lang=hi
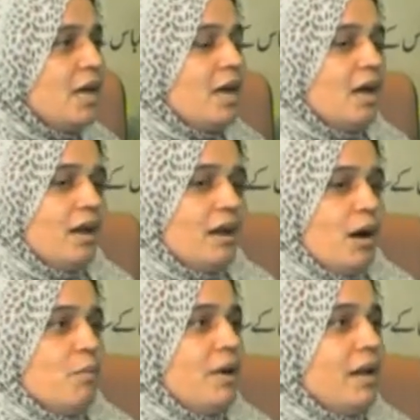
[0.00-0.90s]

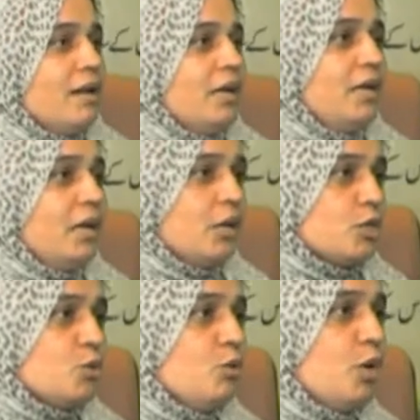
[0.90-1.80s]
राहबर लीडर
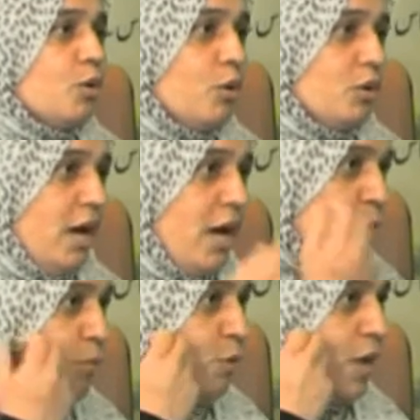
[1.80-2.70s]
रसूल खुदा है
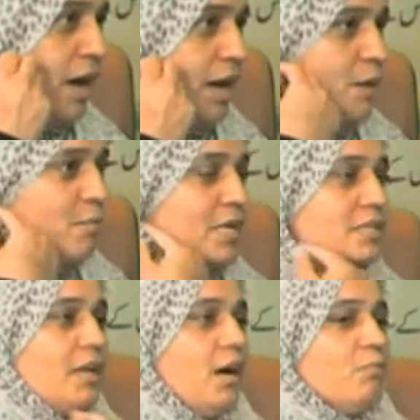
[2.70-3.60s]
पूरे आलम
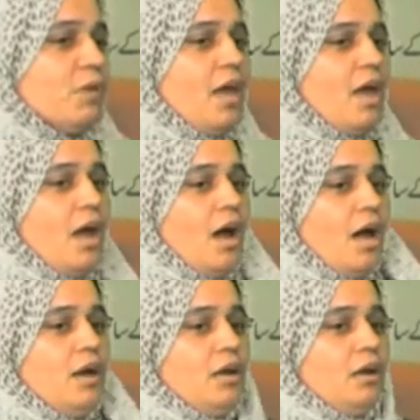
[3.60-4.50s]
इस्लाम के
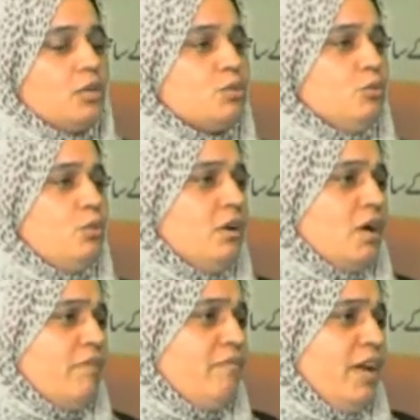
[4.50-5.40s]
अगर रसूल
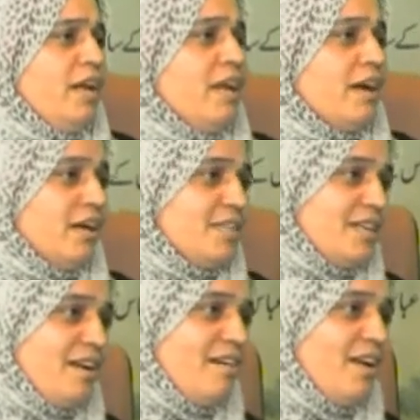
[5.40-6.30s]
काफिला लेकर
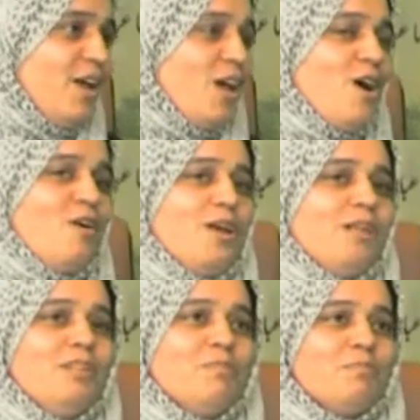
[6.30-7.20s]
चल रहे हैं और
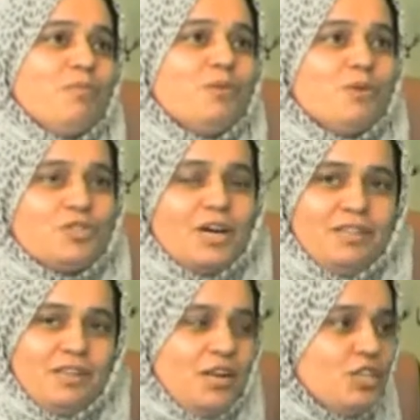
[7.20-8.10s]
एकदम रुक
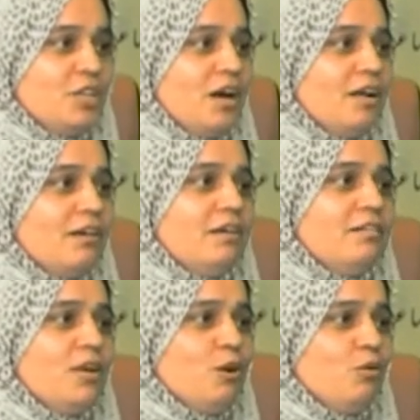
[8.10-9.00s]
जाते हैं इशारा
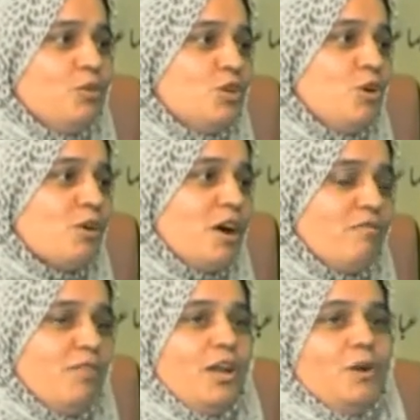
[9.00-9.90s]
करते हैं रुक जाओ
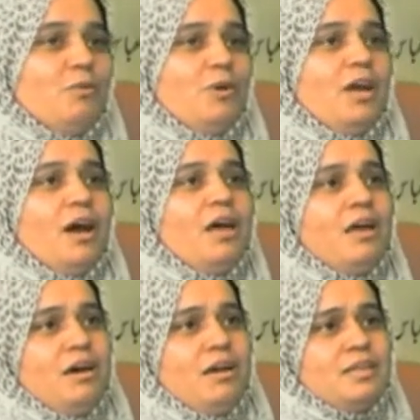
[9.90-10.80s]
काफिला रुक गया
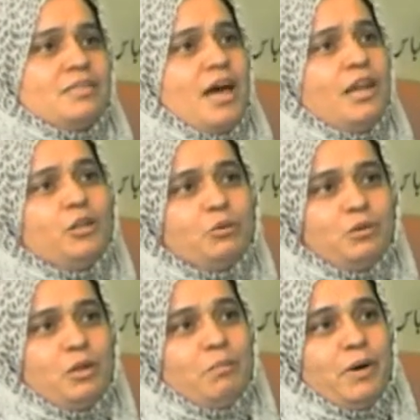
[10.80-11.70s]
रसालत
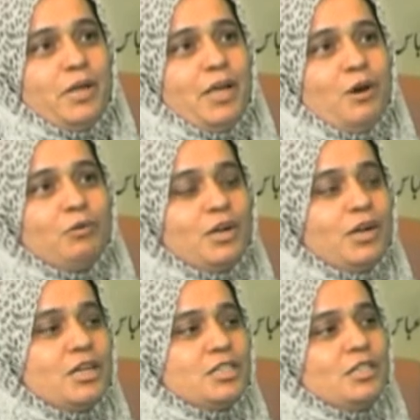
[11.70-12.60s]
उतर पड़ी है उतर
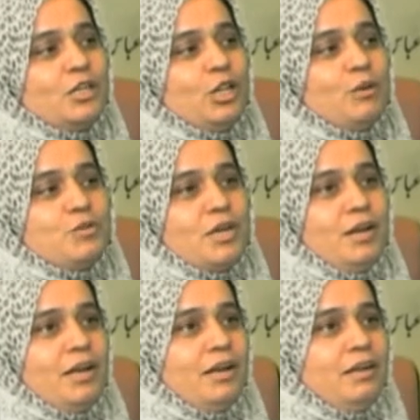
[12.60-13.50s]
कर चंद कदम
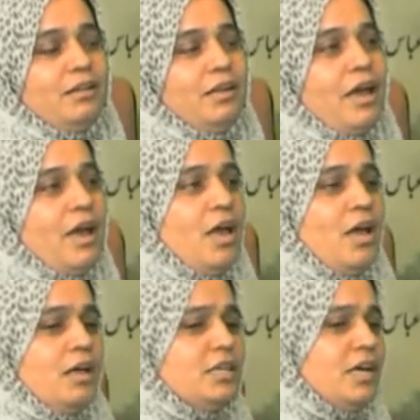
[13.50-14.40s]
चलने लगती है
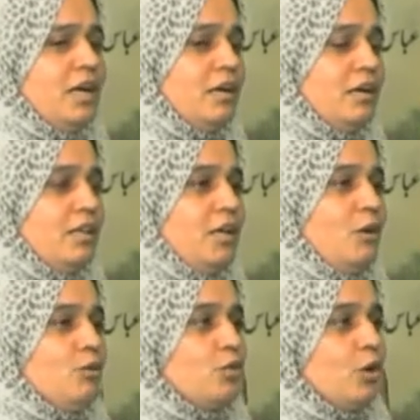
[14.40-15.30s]
इशारा करते हैं
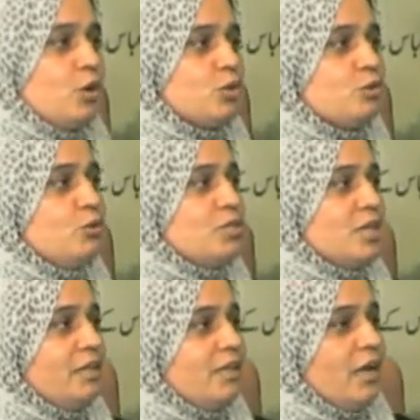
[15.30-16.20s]
रुक जाओ रसूल
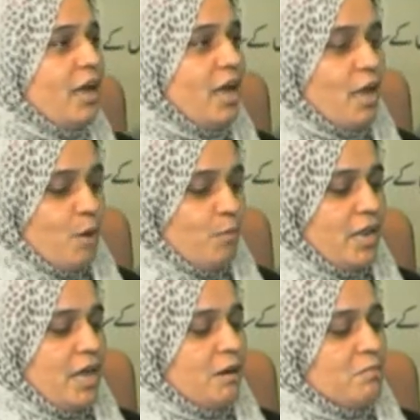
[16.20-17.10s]
चलते हैं
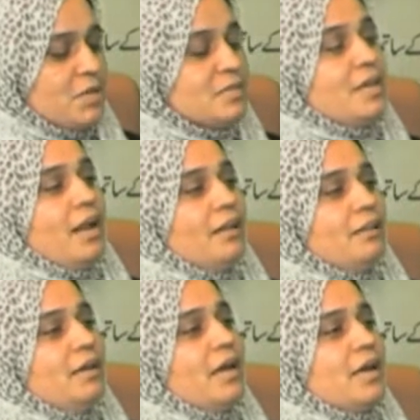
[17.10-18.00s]
फिर एक मंजिल
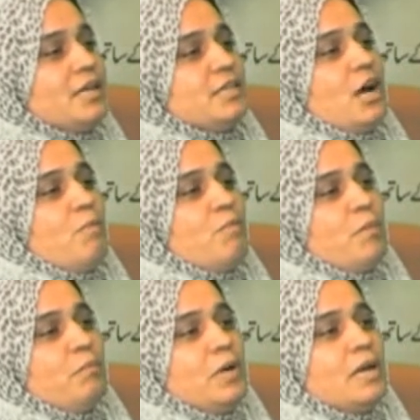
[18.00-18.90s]
आती है कि जहाँ पे
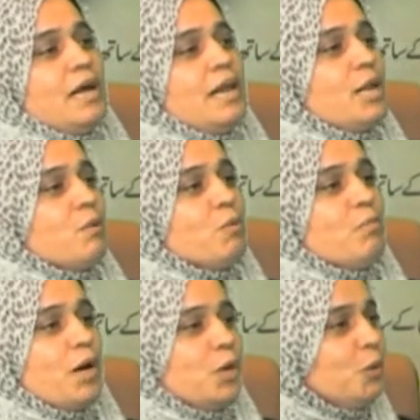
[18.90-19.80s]
अपने नालायन
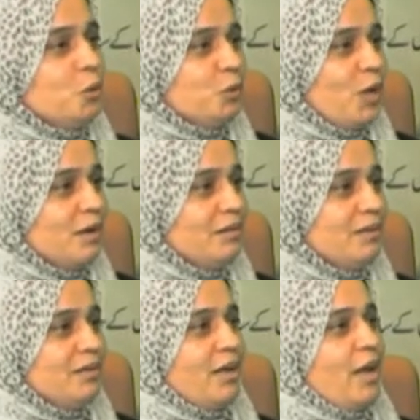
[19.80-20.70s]
मुबारक को उतार
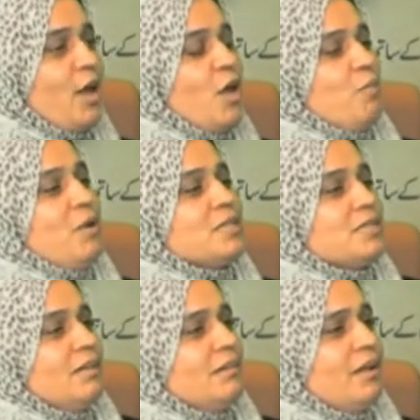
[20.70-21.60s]
देते हैं फिर
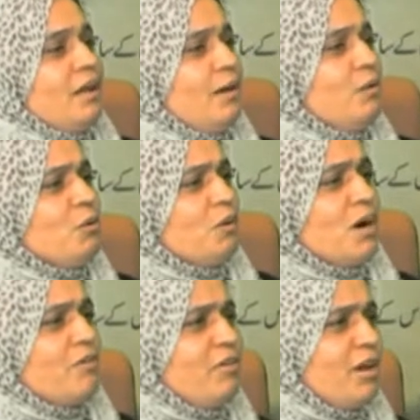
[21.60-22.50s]
चलते हैं लोग
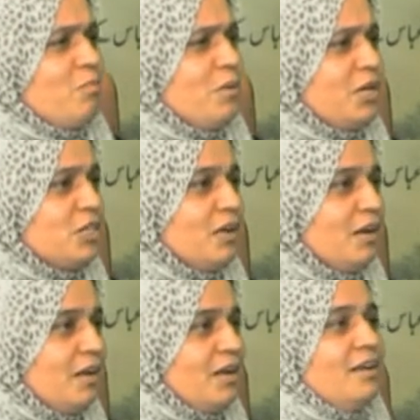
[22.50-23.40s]
काफिला
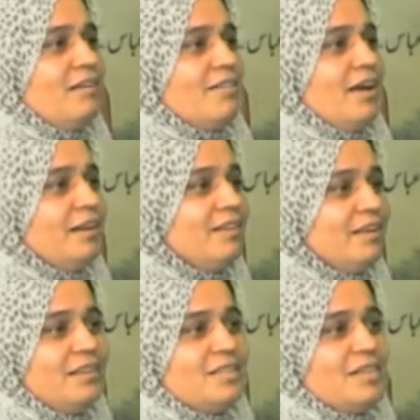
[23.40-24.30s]
परेशान है कि रसालत
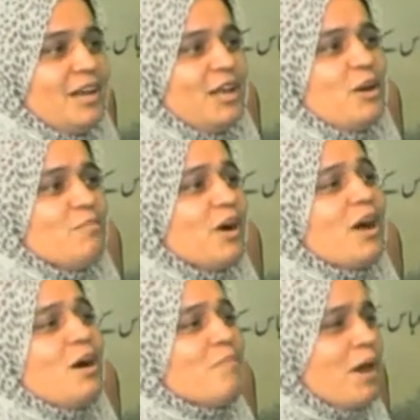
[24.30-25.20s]
किधर जा रही है
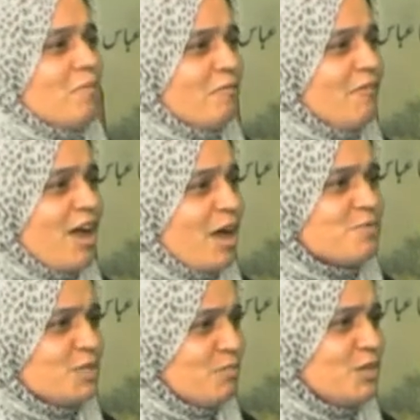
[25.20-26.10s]
मकामी अबवा है आप
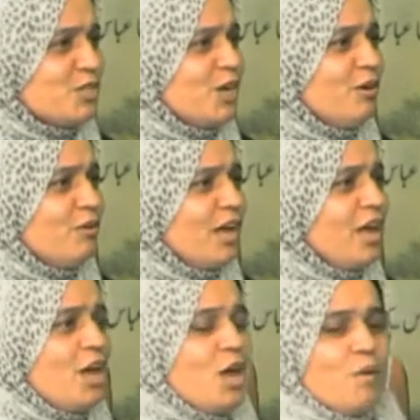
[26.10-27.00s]
समझ गए
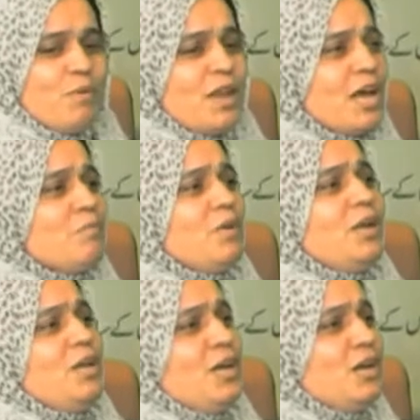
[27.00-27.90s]
होंगे फिर एक
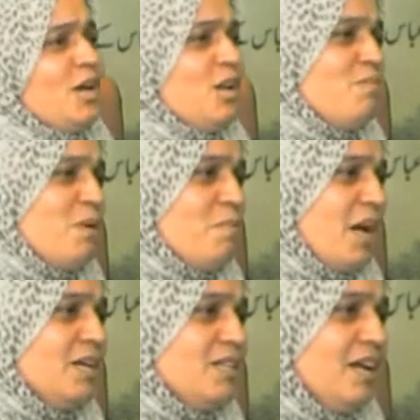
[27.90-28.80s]
मट्टी की डोरी पर
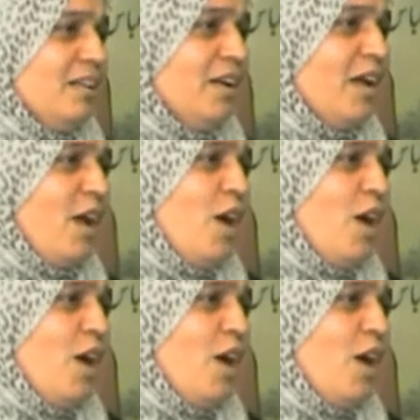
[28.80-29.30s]
बैठ जाते हैं